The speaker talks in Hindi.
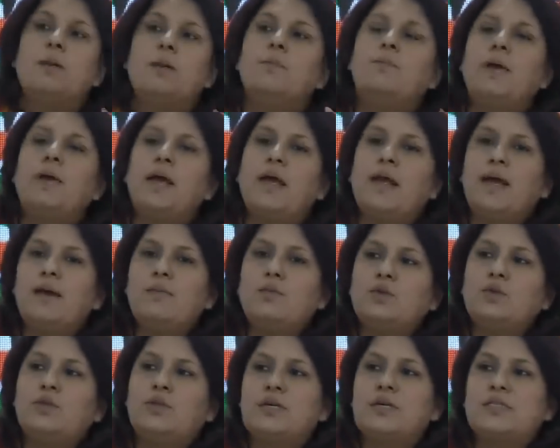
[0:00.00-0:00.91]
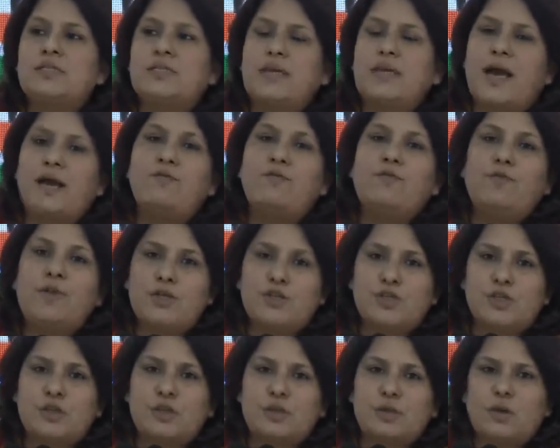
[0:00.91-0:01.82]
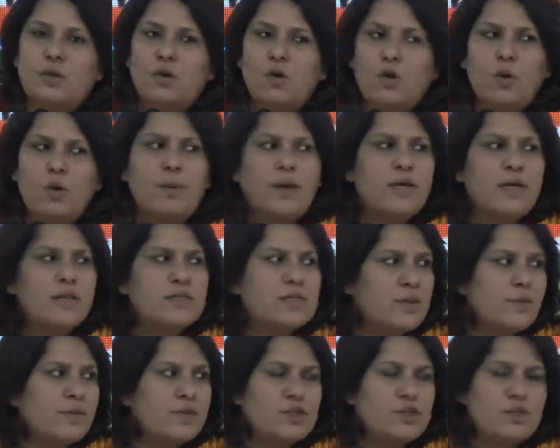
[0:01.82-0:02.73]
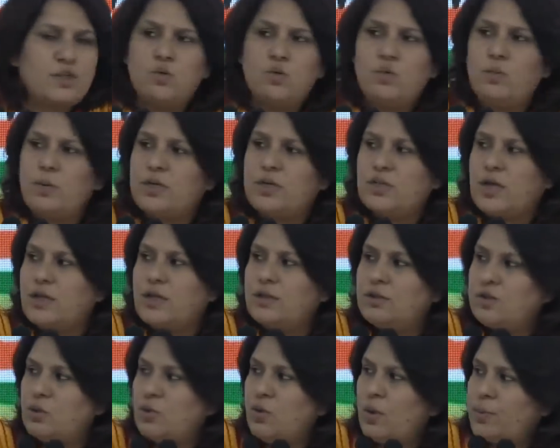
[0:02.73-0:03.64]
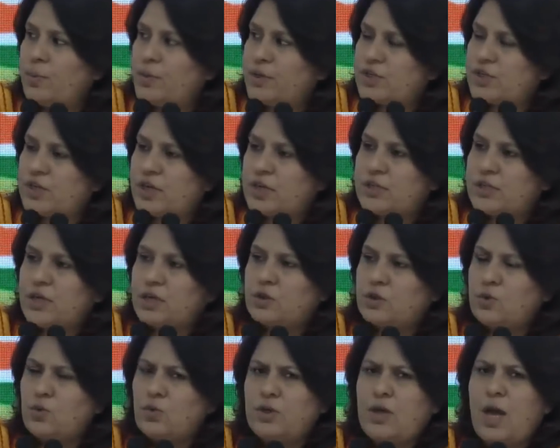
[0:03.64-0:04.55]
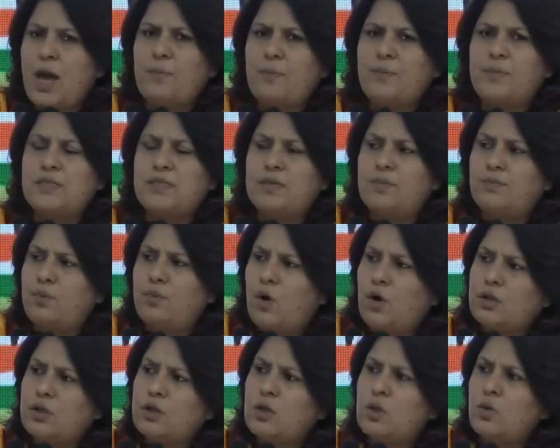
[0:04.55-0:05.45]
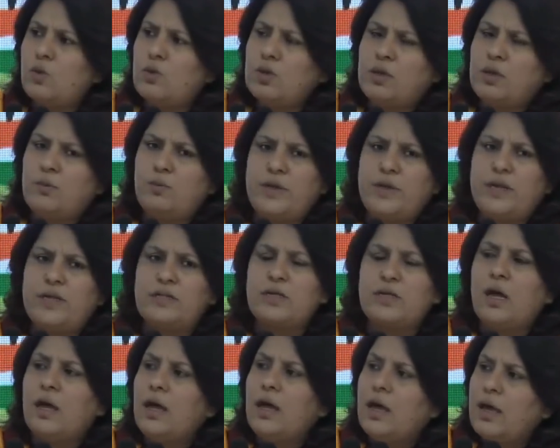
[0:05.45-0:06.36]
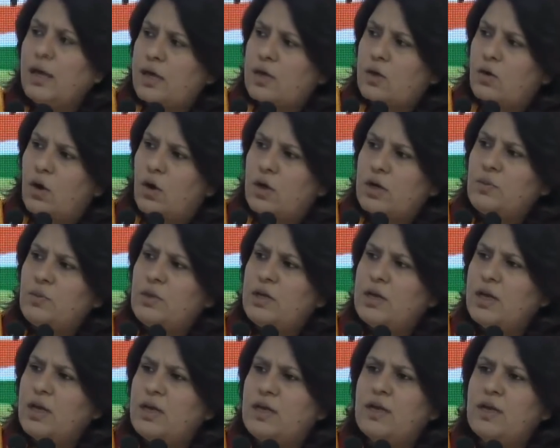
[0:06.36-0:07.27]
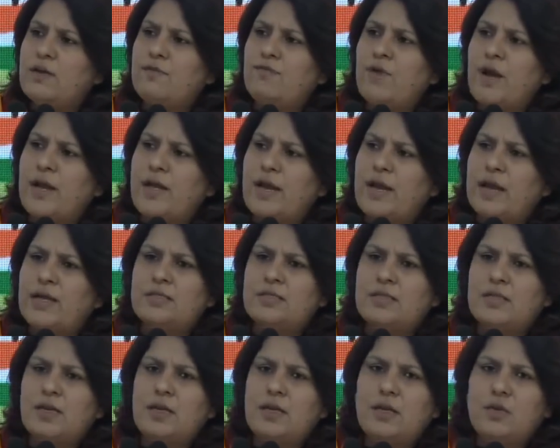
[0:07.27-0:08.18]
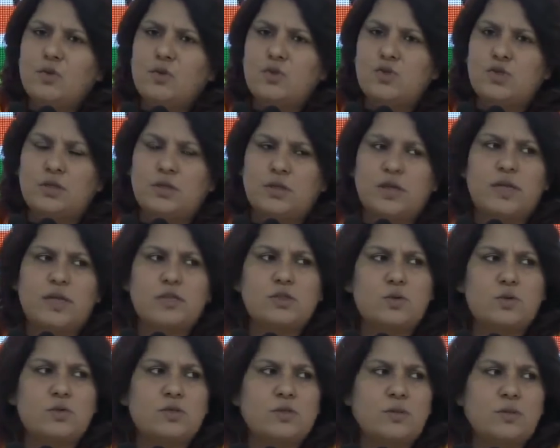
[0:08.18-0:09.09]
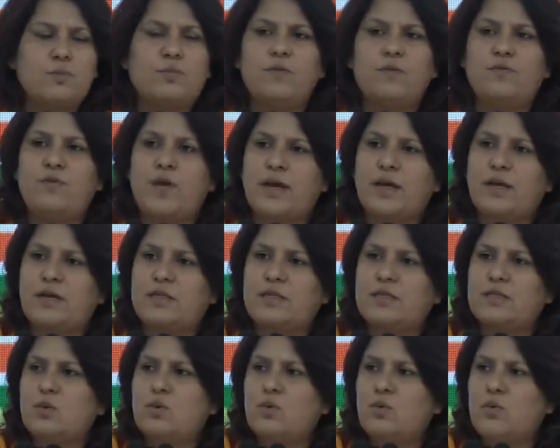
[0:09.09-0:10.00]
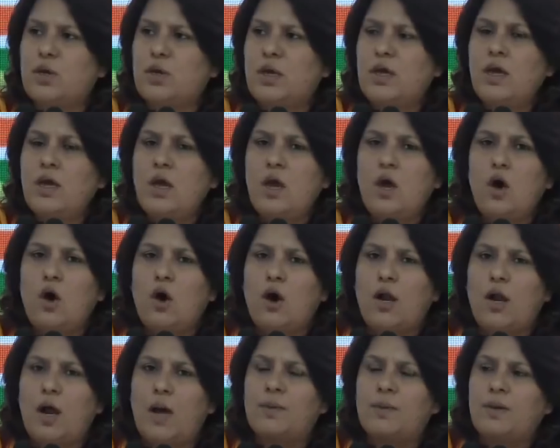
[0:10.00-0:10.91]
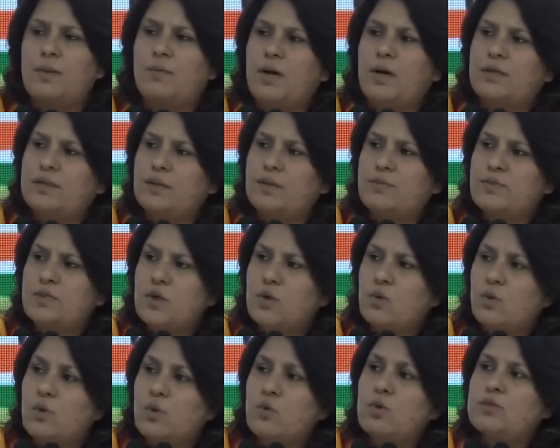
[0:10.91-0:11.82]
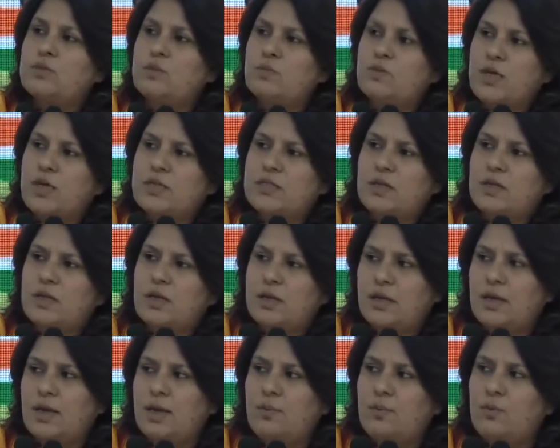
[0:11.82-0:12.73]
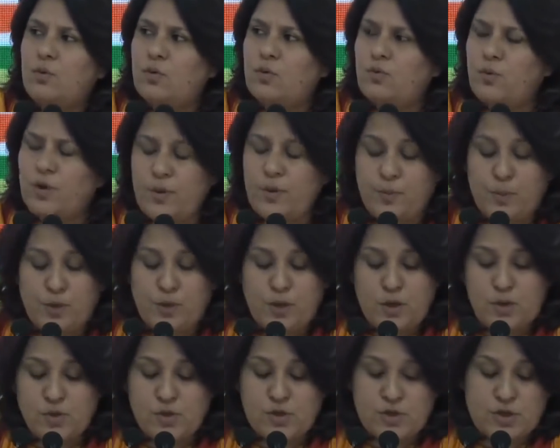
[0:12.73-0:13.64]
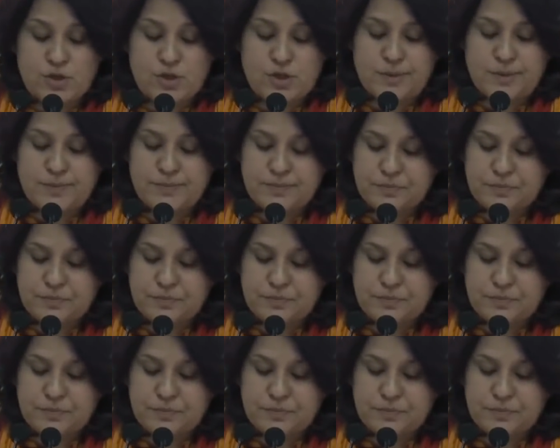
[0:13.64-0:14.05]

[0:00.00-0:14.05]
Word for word: पहला मुद्दा स्टैगफ्लेशन और मैं ये समझती हूँ मैं जानती हूँ अप्रिशिएट करती हूँ कि आप में से बहुत लोगों की बीट इकोनॉमी नहीं है फाइनेंस नहीं है तो जितना इसको सिंप्लीफाई कर सकूंगी और आपके माध्यम से लोगों को समझा सकेंगे हम लोग वही पूरी कोशिश है